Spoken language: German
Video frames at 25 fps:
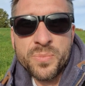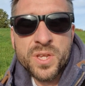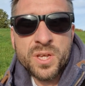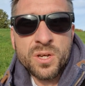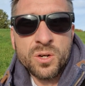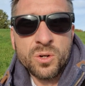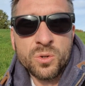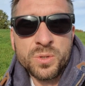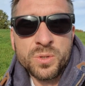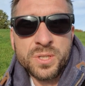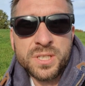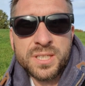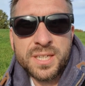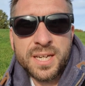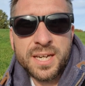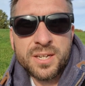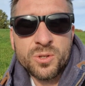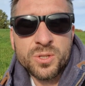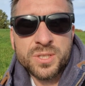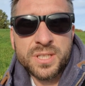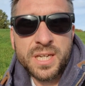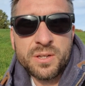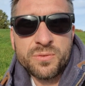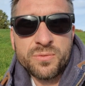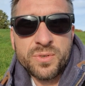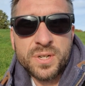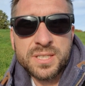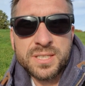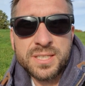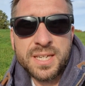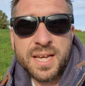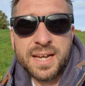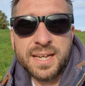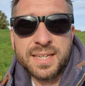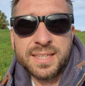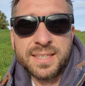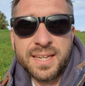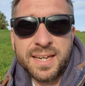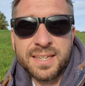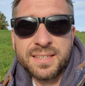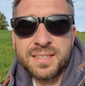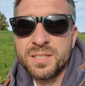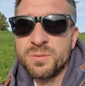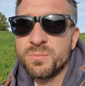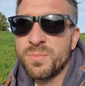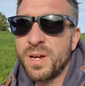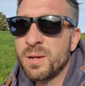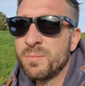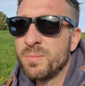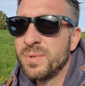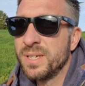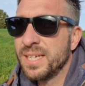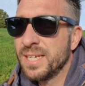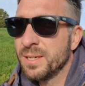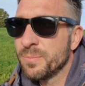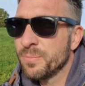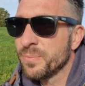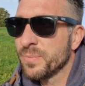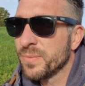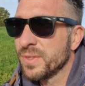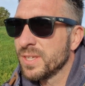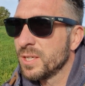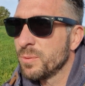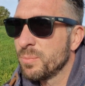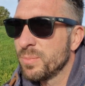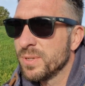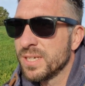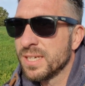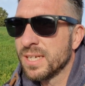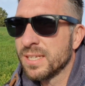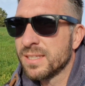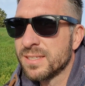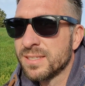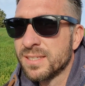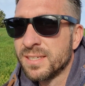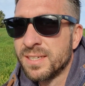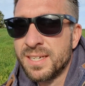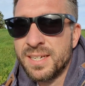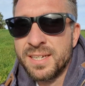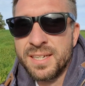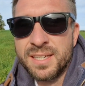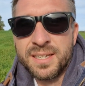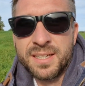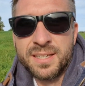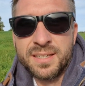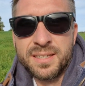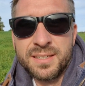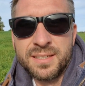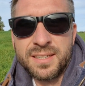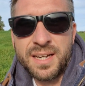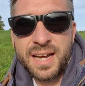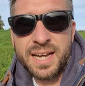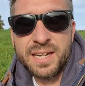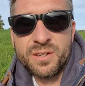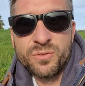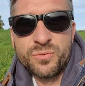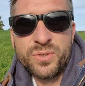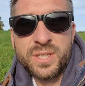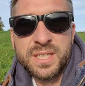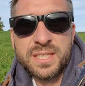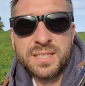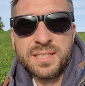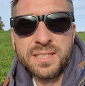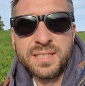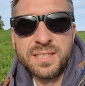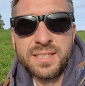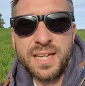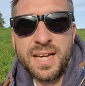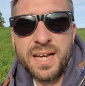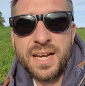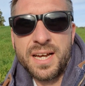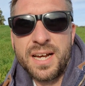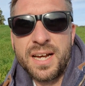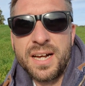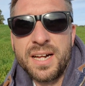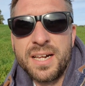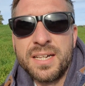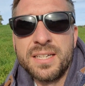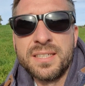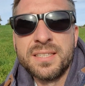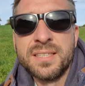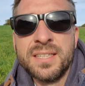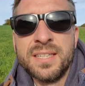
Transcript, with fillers: Und ich kann euch einfach sagen, ich hatte in meinem Leben, ich bin jetzt 41 äh, Jahre alt,